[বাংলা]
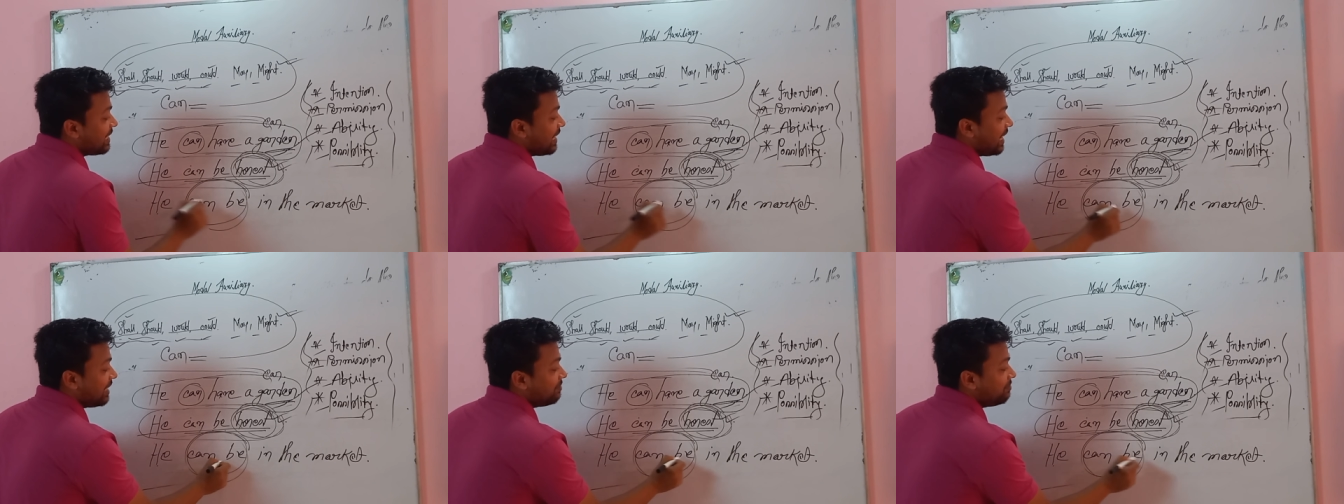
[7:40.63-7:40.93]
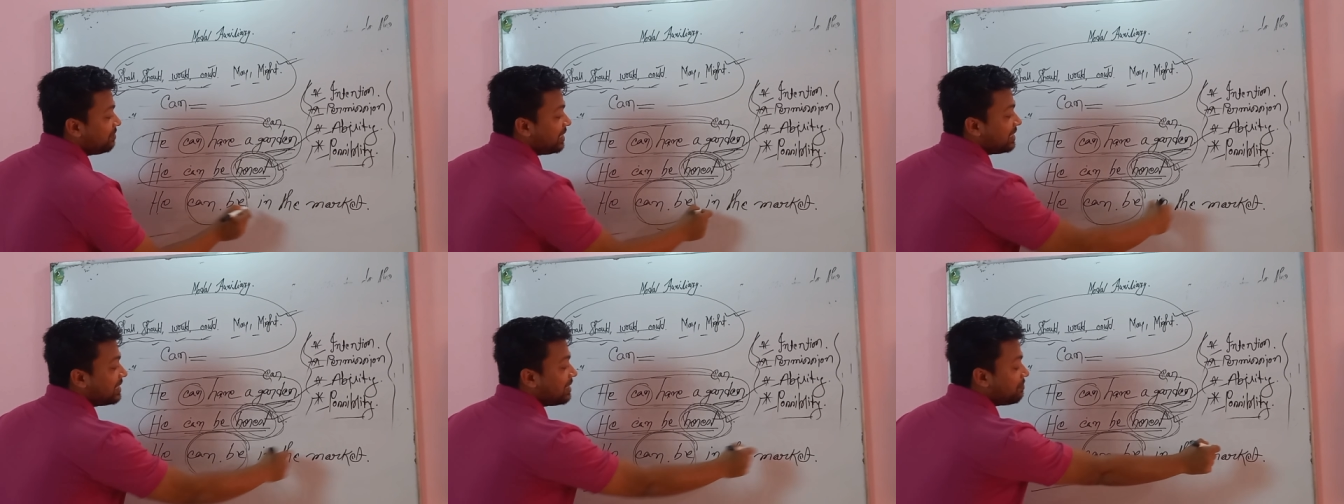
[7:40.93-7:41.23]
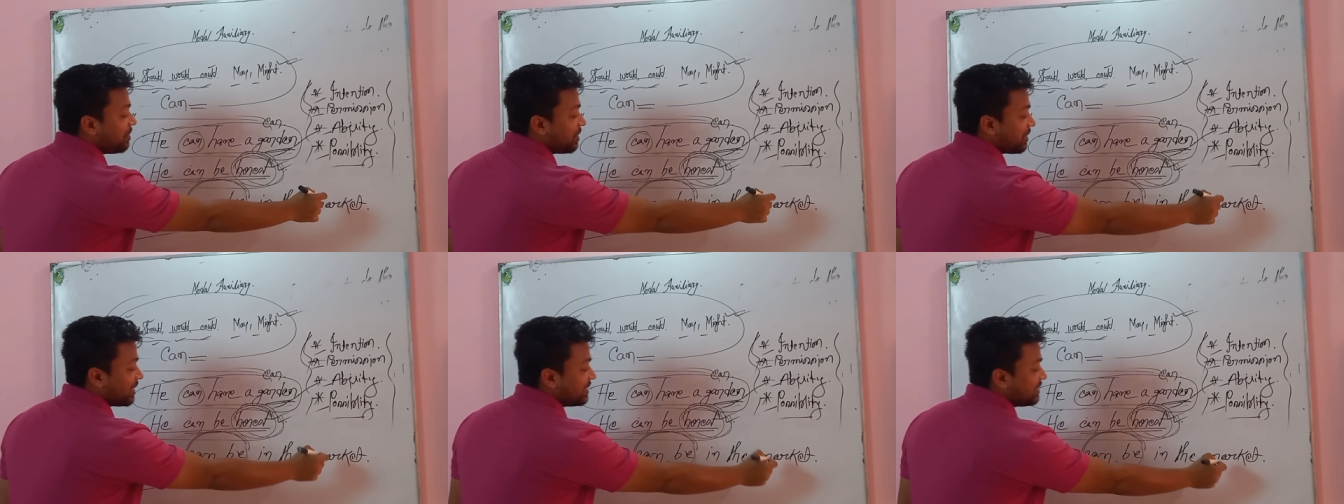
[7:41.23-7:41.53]
ক্যান বি ইন দ্য
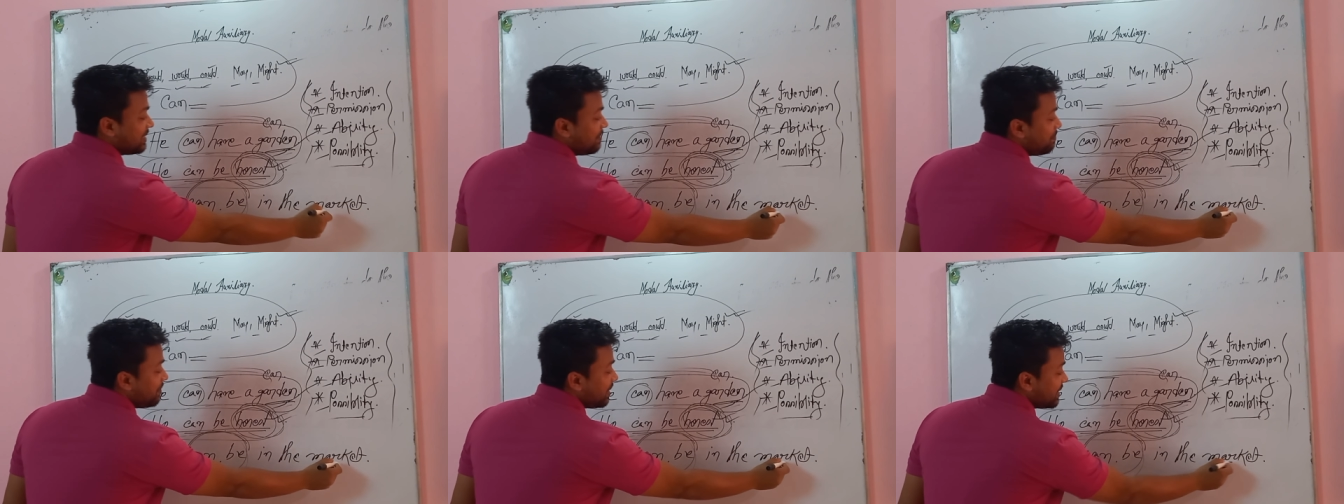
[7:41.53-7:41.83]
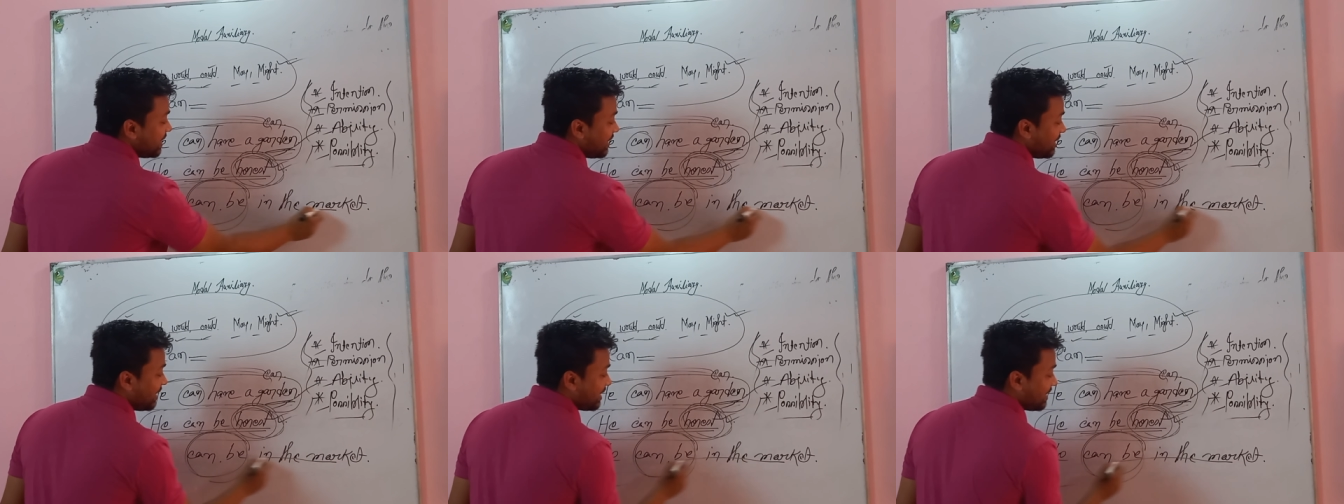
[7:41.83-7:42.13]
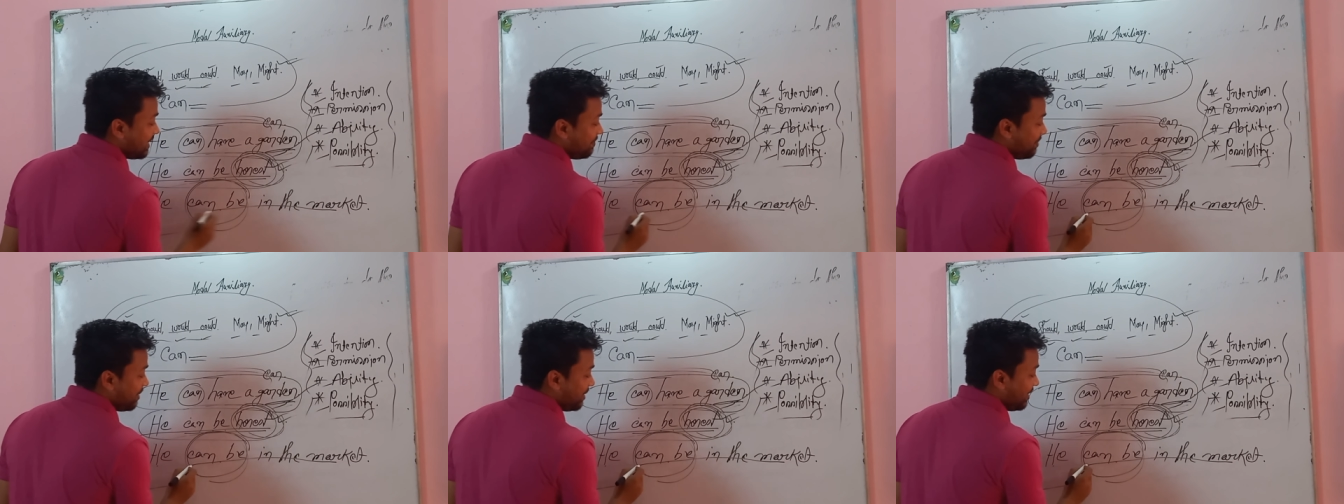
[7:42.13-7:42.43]
মার্কেট সে বাজারে
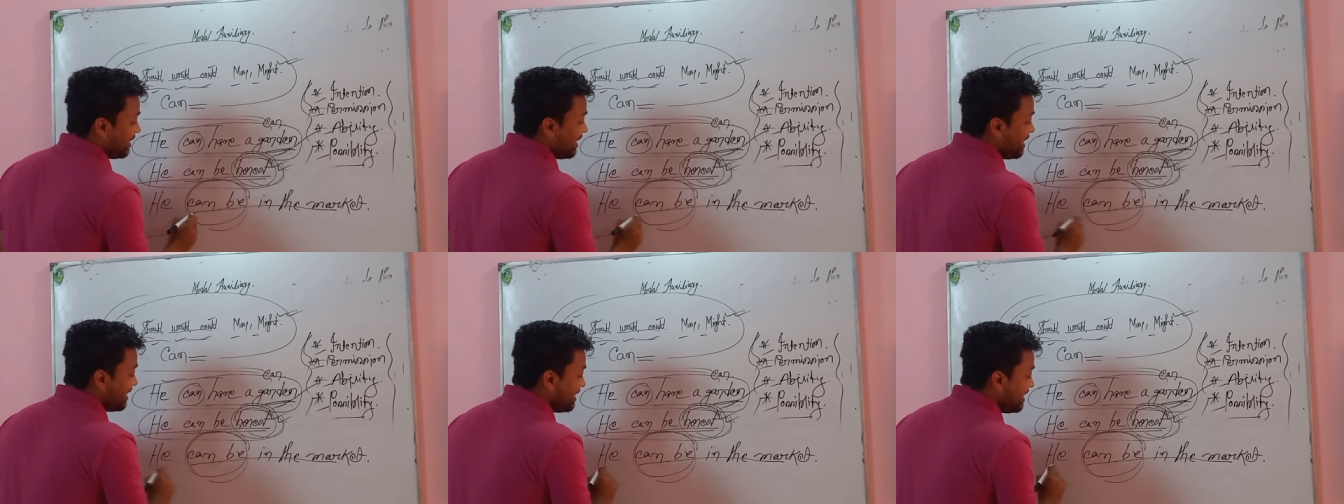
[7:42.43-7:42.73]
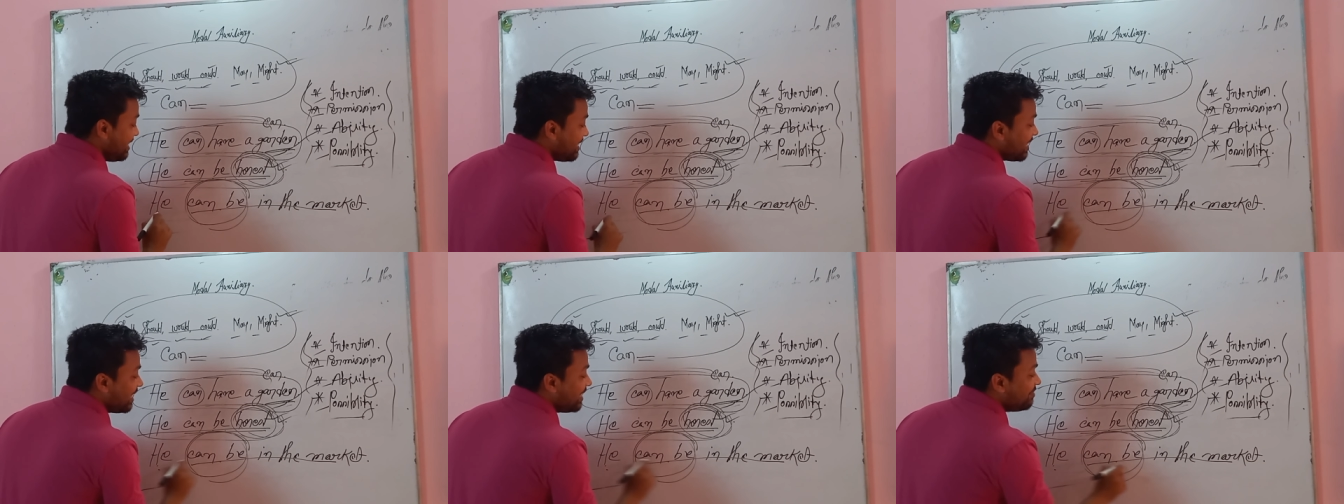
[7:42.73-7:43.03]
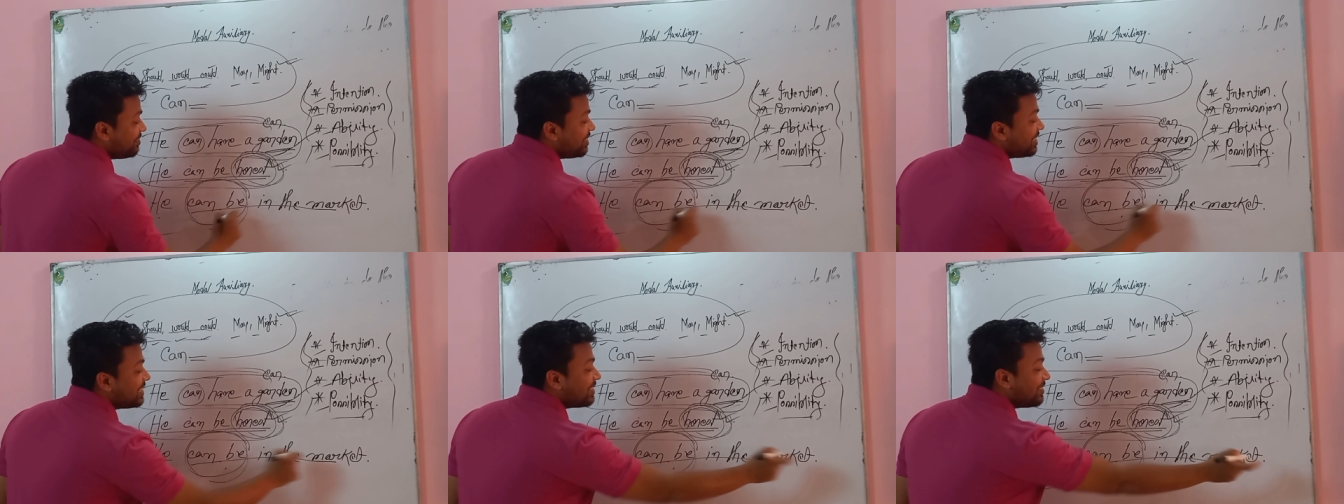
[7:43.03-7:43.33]
থাকতে পারে হি ক্যান
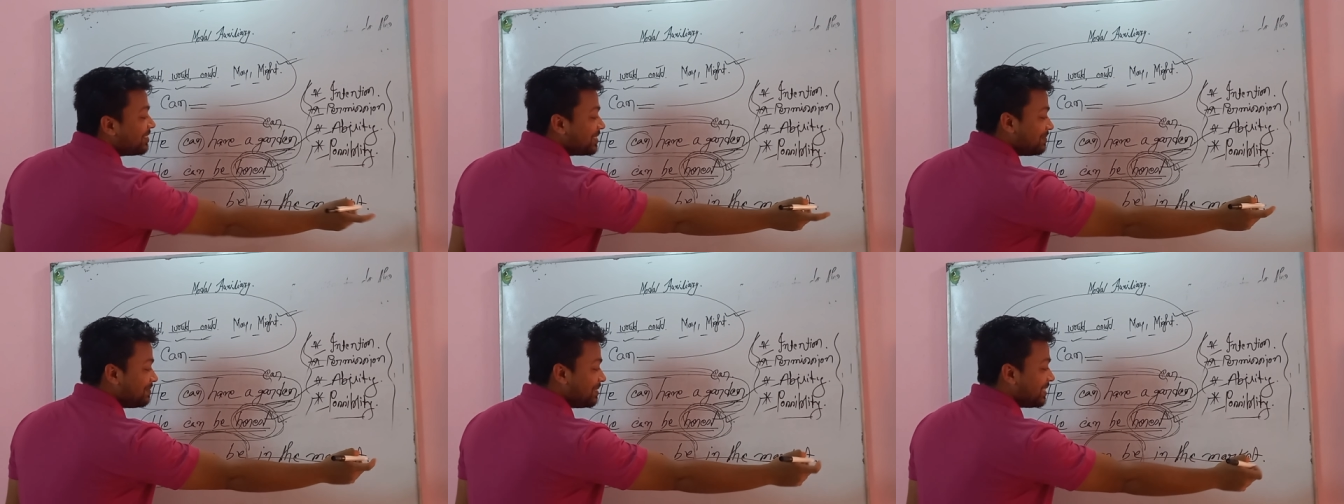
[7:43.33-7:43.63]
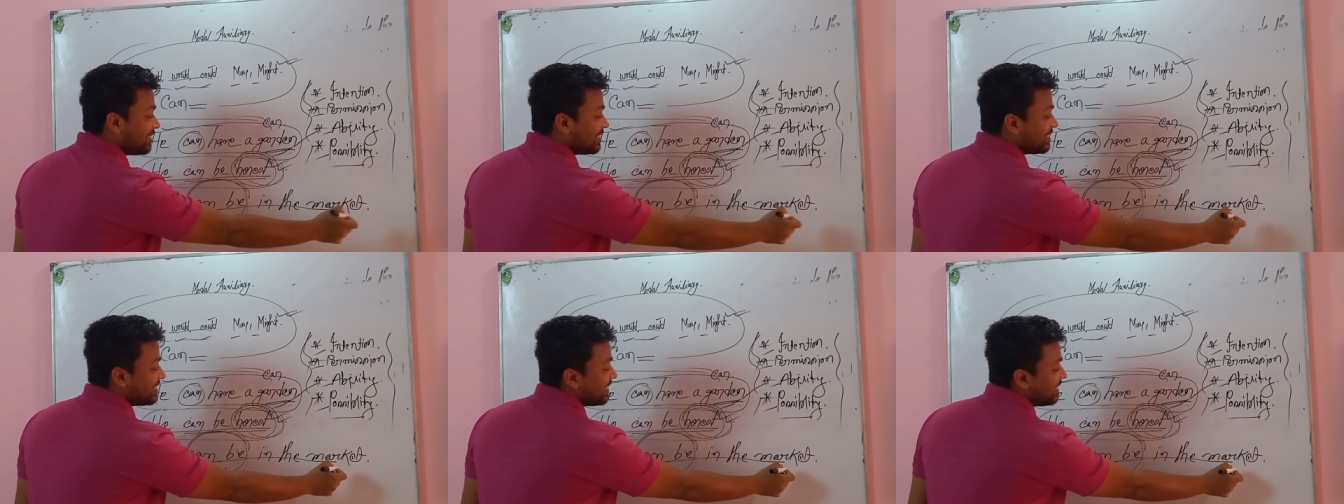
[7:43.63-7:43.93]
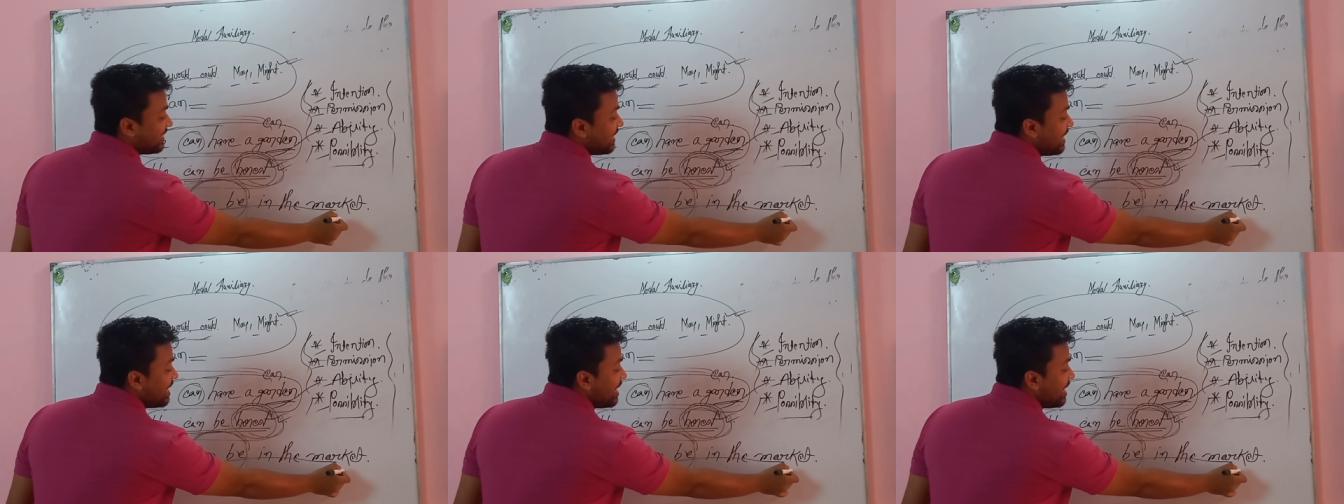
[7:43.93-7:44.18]
বি ইন দ্য হসপিটাল সে